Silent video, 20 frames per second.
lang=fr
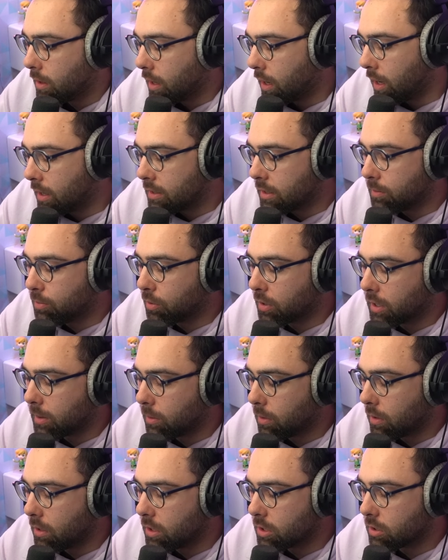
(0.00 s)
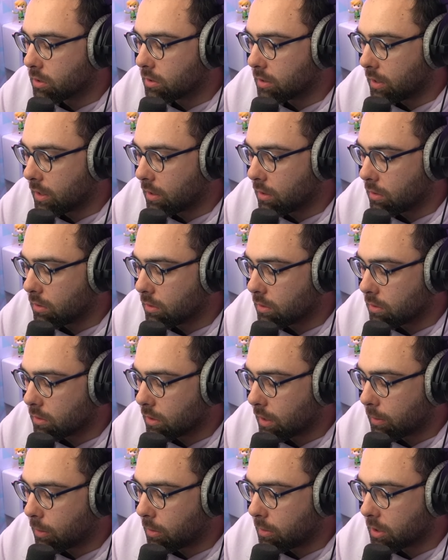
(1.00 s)
un des Pokémon légendaires euh, de
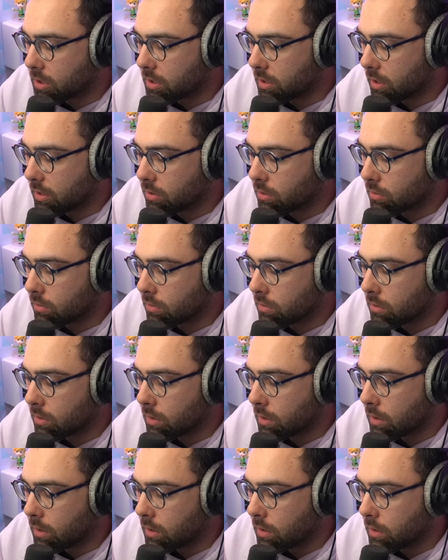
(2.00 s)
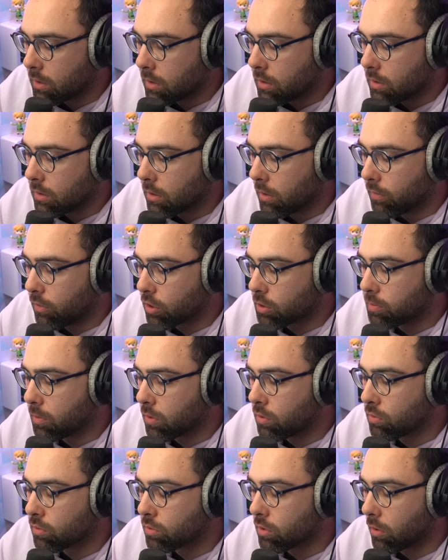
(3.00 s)
la première génération. franchement,
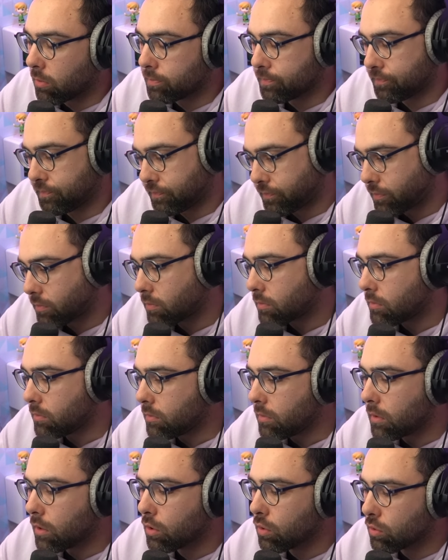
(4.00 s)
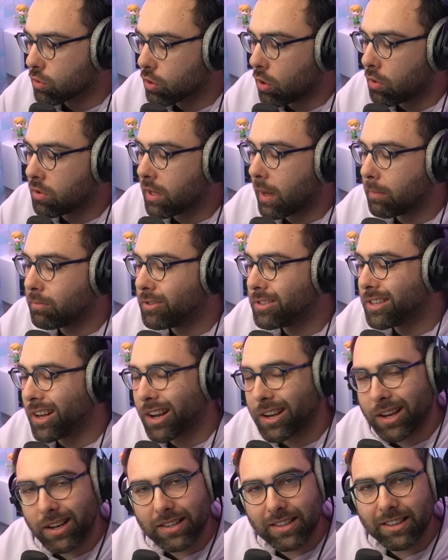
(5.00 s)
content. Autant, on a un petit
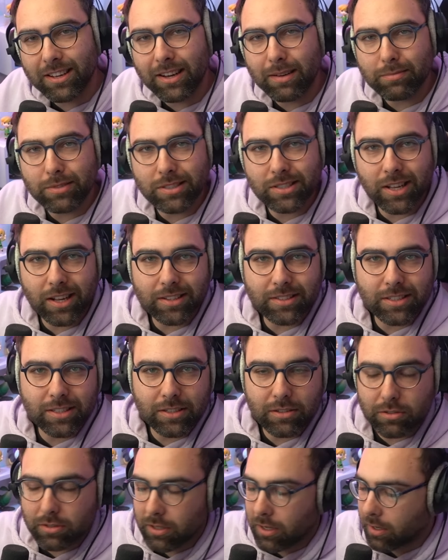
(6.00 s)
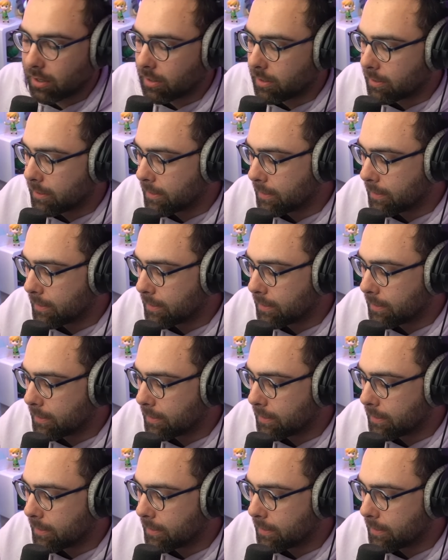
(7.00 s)
Arcanin, un petit Articodin.